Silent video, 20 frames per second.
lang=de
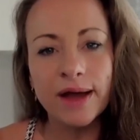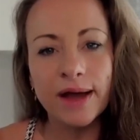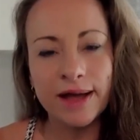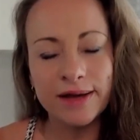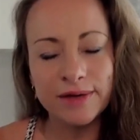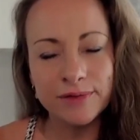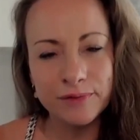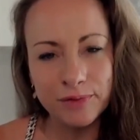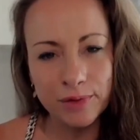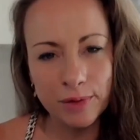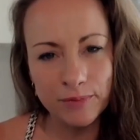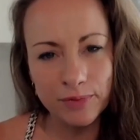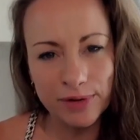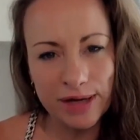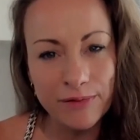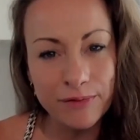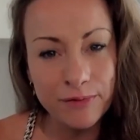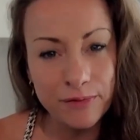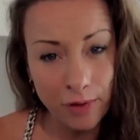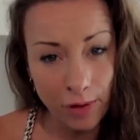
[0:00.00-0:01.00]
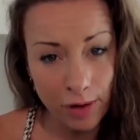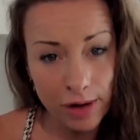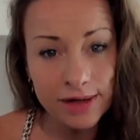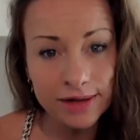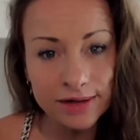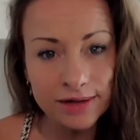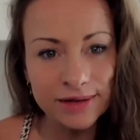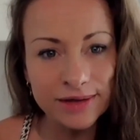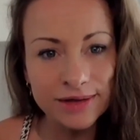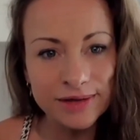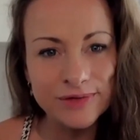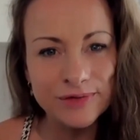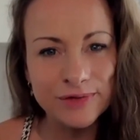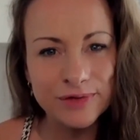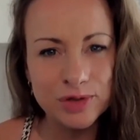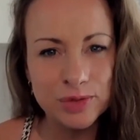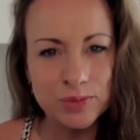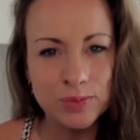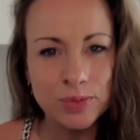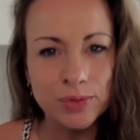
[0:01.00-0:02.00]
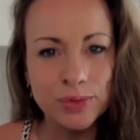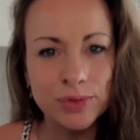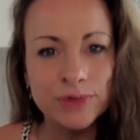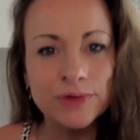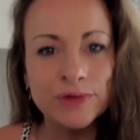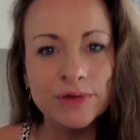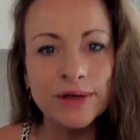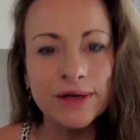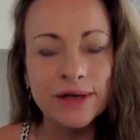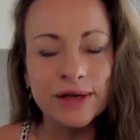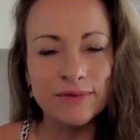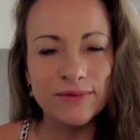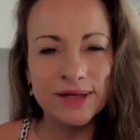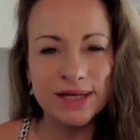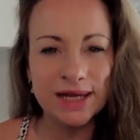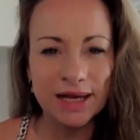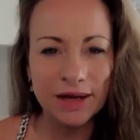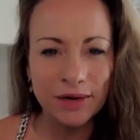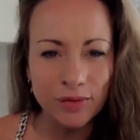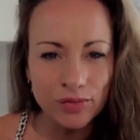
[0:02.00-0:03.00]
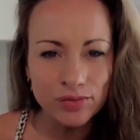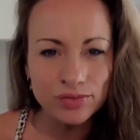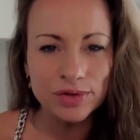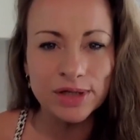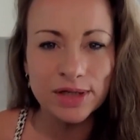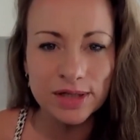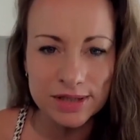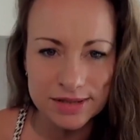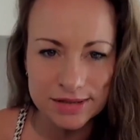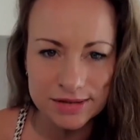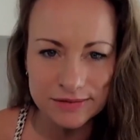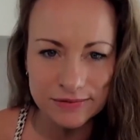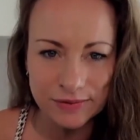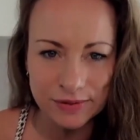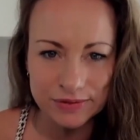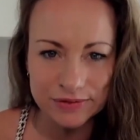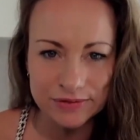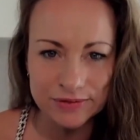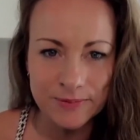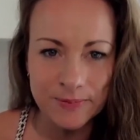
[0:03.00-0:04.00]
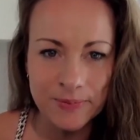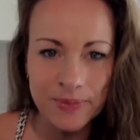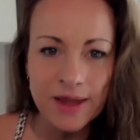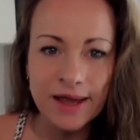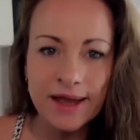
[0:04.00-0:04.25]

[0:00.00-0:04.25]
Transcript: eine Form von Erfolg verspürt, wieder heruntergerissen wird.